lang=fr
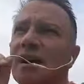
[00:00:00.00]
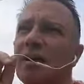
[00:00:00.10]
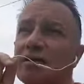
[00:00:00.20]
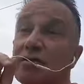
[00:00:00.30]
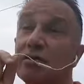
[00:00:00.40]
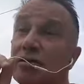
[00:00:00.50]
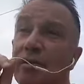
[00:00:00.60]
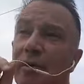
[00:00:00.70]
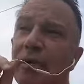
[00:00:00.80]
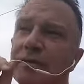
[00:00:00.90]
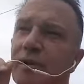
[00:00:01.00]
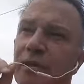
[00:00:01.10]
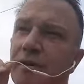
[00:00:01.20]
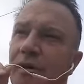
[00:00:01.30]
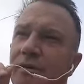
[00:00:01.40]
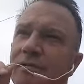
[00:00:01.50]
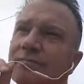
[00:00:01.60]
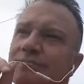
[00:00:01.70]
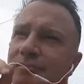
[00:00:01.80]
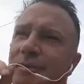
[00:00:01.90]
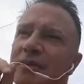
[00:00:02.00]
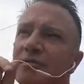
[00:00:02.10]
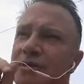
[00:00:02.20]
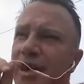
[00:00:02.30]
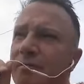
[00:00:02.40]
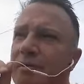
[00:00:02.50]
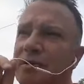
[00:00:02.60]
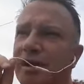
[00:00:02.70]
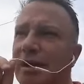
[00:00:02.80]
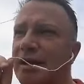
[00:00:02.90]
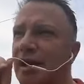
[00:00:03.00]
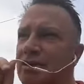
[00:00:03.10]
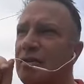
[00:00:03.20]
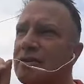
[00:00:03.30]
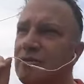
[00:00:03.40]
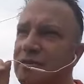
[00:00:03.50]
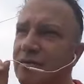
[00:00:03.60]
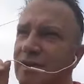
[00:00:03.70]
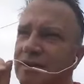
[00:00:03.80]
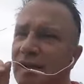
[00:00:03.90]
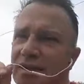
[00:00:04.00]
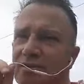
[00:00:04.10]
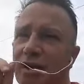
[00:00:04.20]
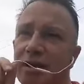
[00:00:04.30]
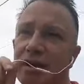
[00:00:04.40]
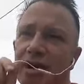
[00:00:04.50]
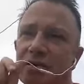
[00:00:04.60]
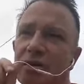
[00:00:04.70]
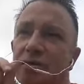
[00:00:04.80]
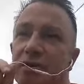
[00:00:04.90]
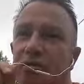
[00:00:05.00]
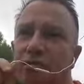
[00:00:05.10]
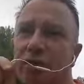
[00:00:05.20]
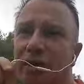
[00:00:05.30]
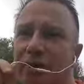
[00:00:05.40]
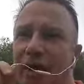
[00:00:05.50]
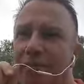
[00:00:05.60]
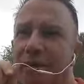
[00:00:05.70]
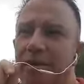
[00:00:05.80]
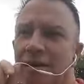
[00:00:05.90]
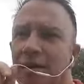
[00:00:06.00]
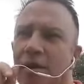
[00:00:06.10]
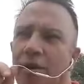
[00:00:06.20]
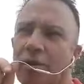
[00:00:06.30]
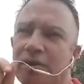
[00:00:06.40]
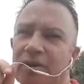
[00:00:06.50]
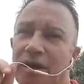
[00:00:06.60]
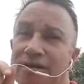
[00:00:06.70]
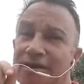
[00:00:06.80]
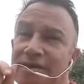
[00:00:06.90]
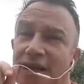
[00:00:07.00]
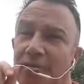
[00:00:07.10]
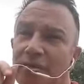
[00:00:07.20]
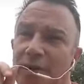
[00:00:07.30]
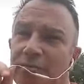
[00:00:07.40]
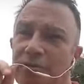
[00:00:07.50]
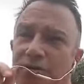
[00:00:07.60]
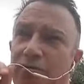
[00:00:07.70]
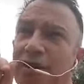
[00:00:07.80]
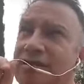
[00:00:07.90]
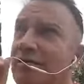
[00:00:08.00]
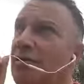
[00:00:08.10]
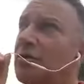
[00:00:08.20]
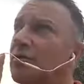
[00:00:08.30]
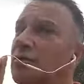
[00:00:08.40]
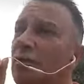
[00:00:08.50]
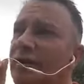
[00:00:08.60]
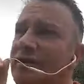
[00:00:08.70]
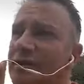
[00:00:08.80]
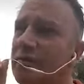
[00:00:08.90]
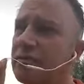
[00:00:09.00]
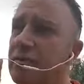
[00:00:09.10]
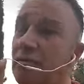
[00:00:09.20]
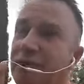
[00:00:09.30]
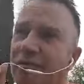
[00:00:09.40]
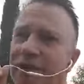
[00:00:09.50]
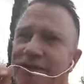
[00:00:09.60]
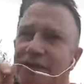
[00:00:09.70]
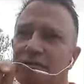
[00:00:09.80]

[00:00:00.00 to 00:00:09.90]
et lorsque je demande euh, est-ce que vous avez besoin de gagner de l'argent, est-ce que ça vous intéresse de gagner de l'argent, oui, tout le monde lèvera la main. On est dans un système où on n'a plus le choix, ça vaut le coup de trouver ces solutions, d'avoir ces